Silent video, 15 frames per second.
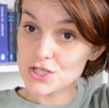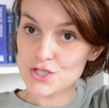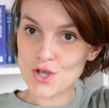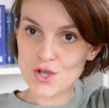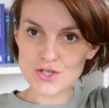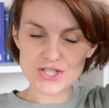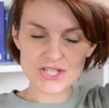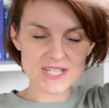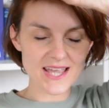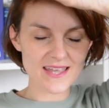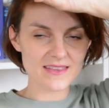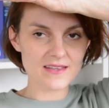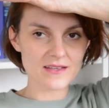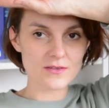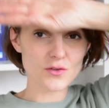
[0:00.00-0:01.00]

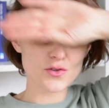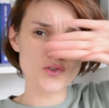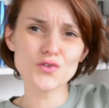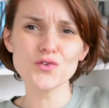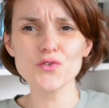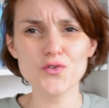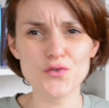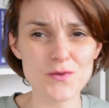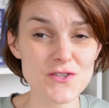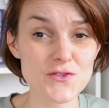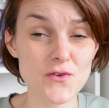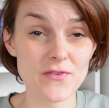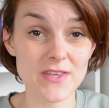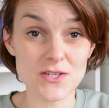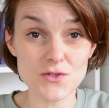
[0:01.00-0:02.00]
J'enchaîne tout de
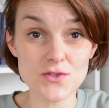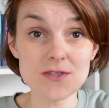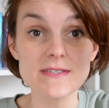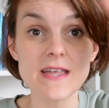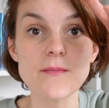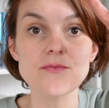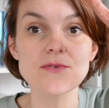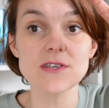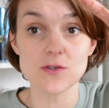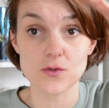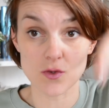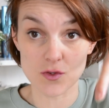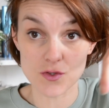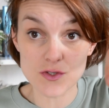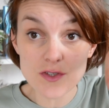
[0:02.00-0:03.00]
suite, je viens juste d'appuyer
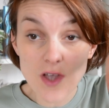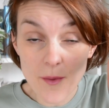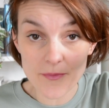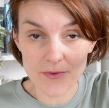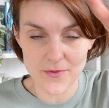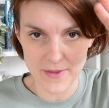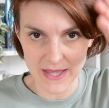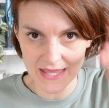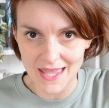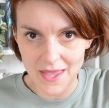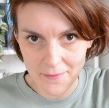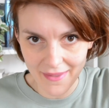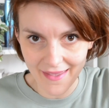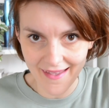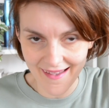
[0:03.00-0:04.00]
sur stop de ma
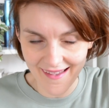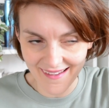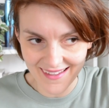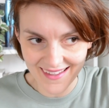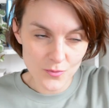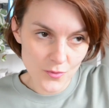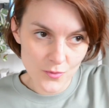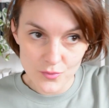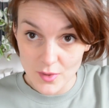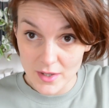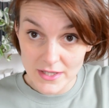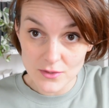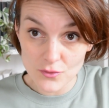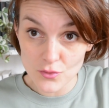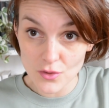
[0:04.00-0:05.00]
caméra, de mon
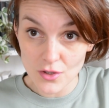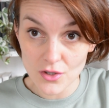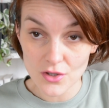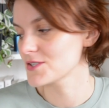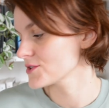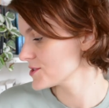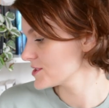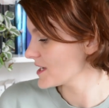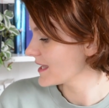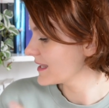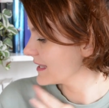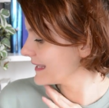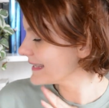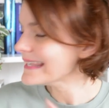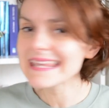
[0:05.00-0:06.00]
point lecture, et
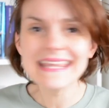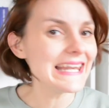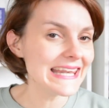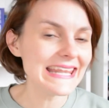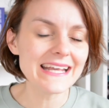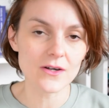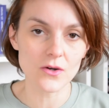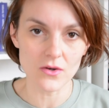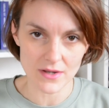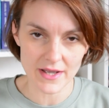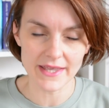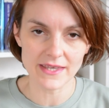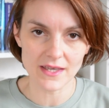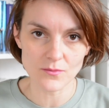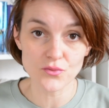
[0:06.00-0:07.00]
j'enchaîne illico
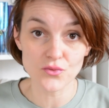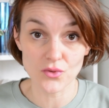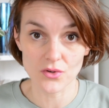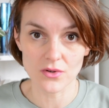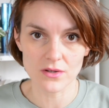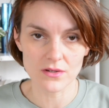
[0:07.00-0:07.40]
avec un book